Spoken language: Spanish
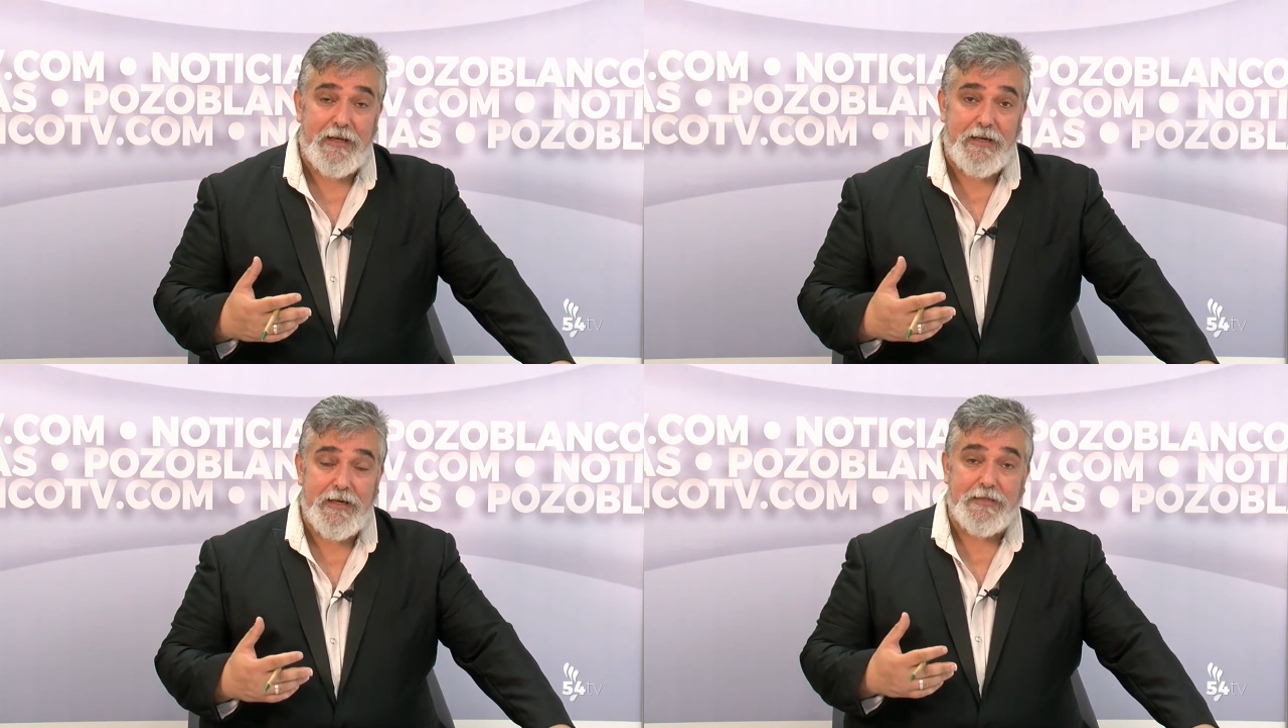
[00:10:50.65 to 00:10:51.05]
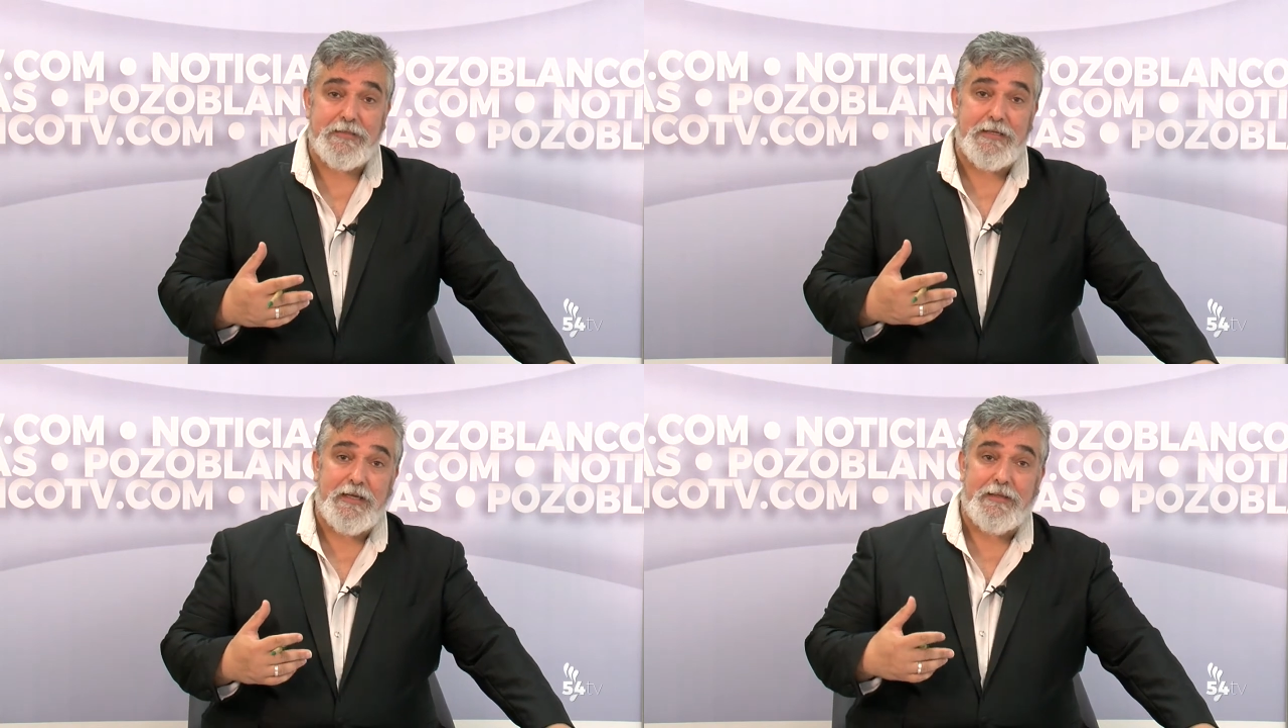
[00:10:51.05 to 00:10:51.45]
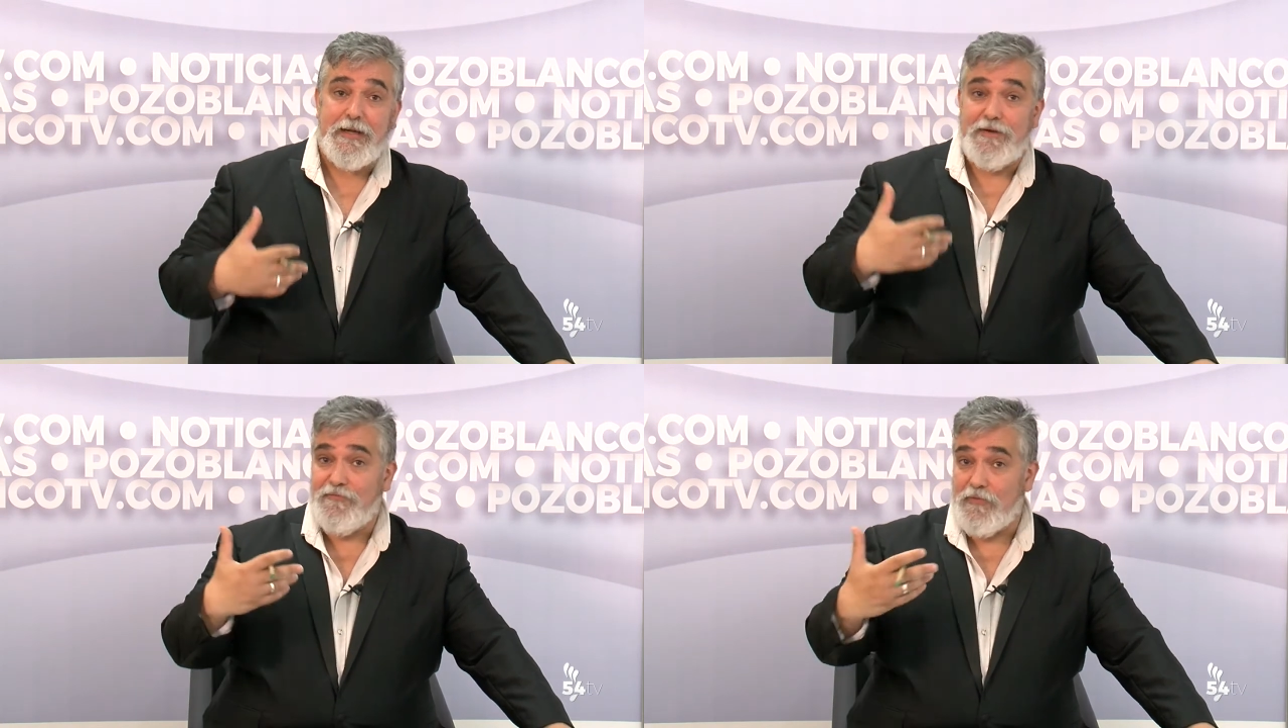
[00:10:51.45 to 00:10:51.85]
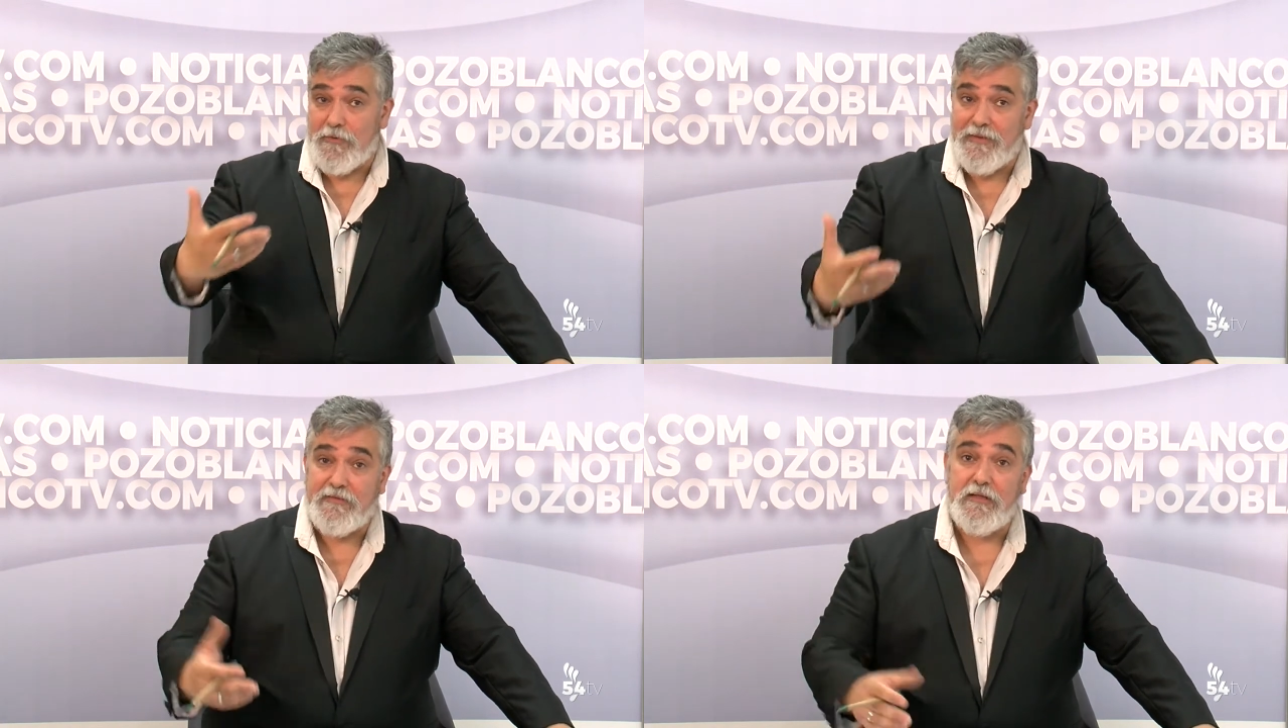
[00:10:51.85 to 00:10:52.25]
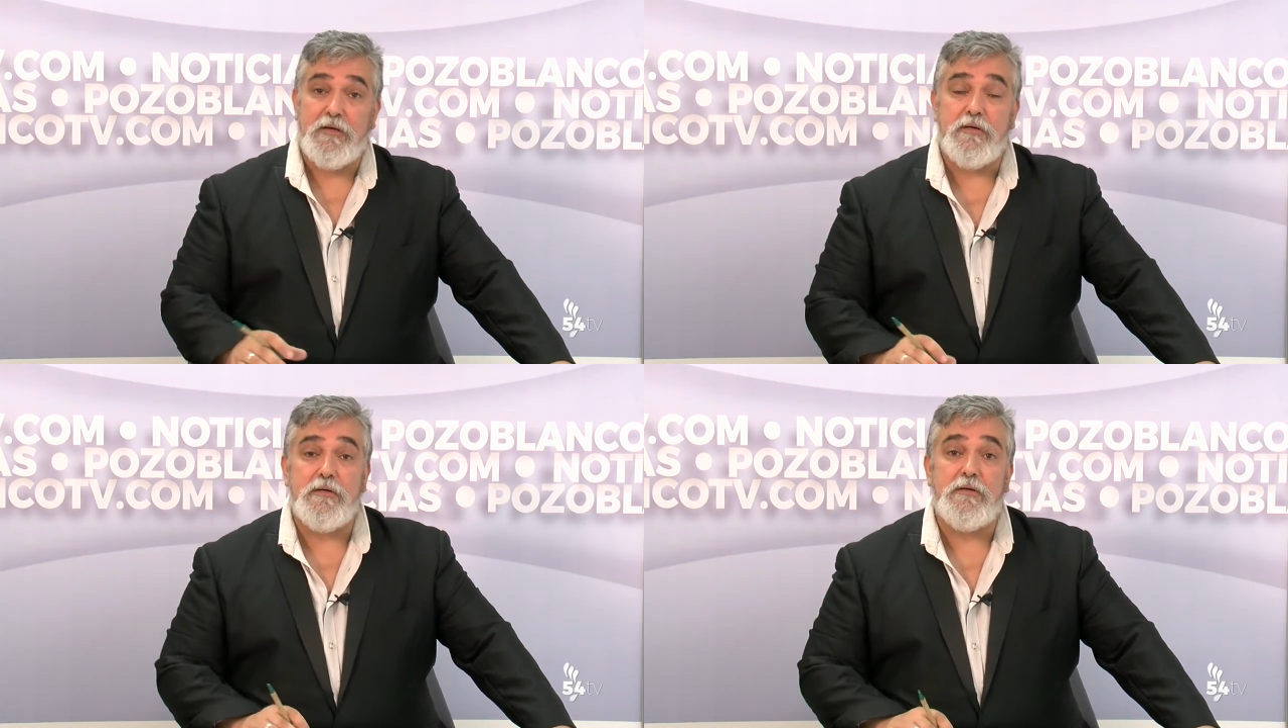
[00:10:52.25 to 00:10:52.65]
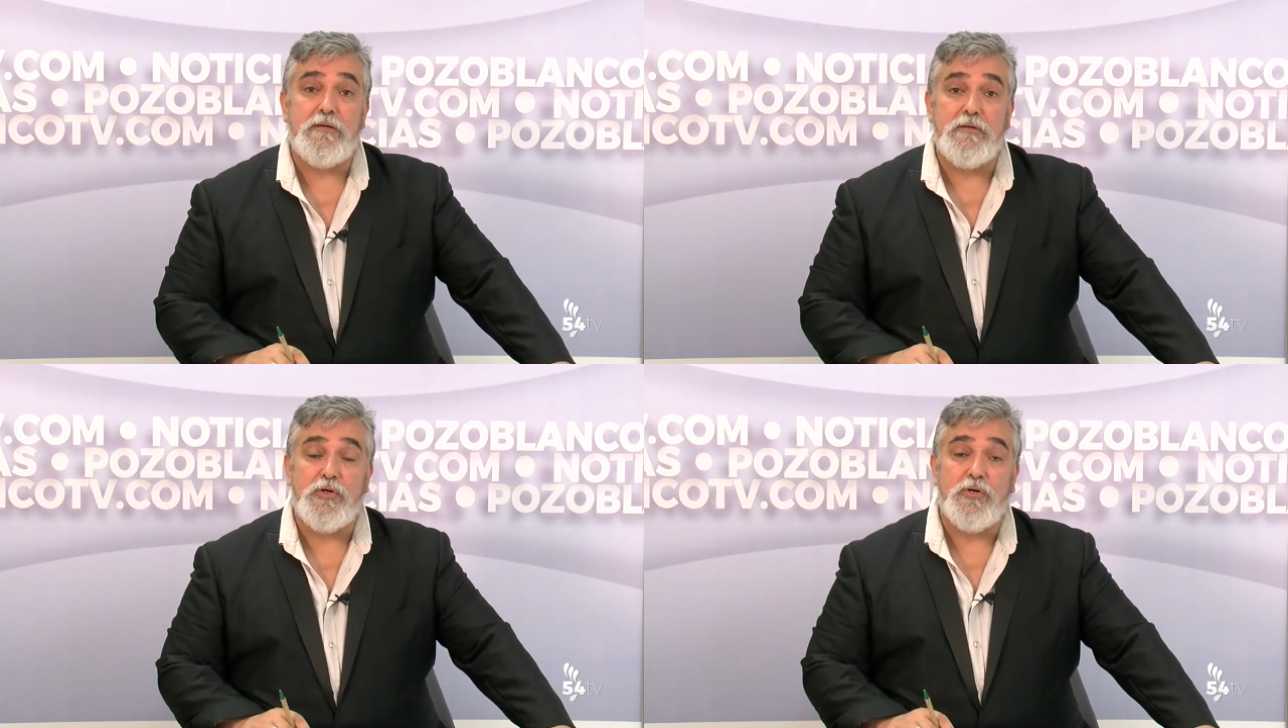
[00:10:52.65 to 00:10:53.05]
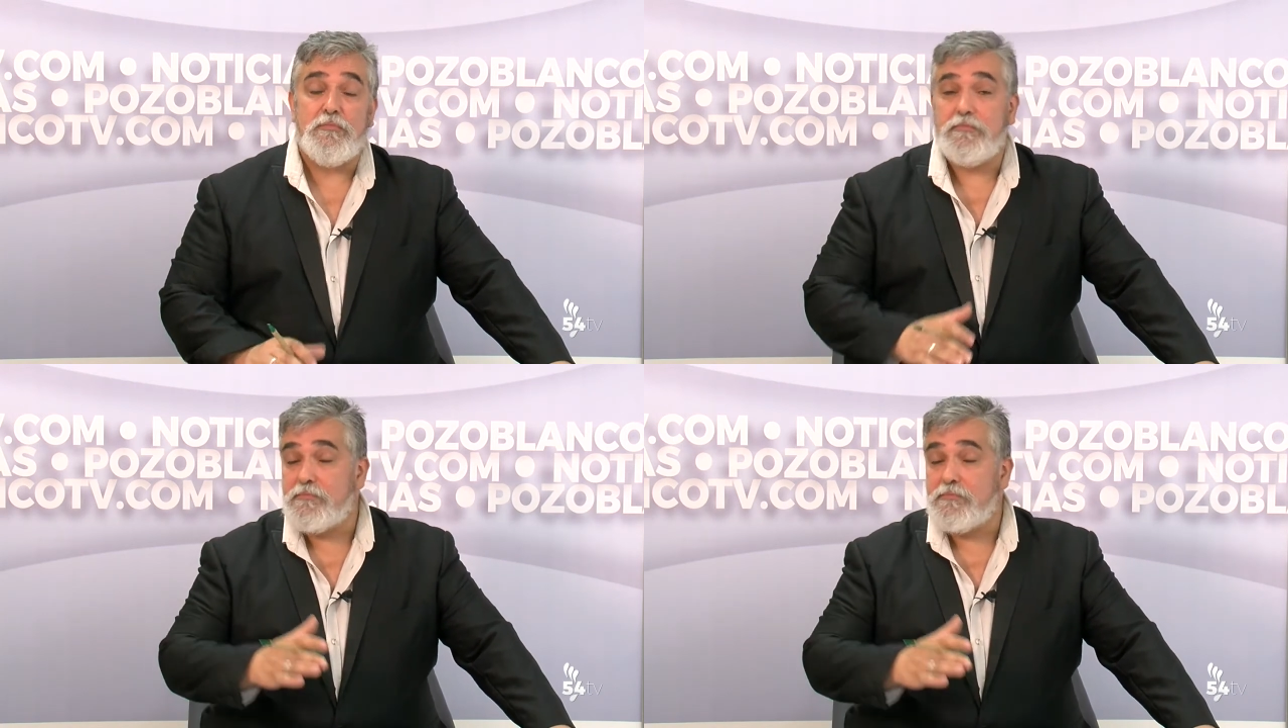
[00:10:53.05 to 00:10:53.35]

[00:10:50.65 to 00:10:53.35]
en las que dar información o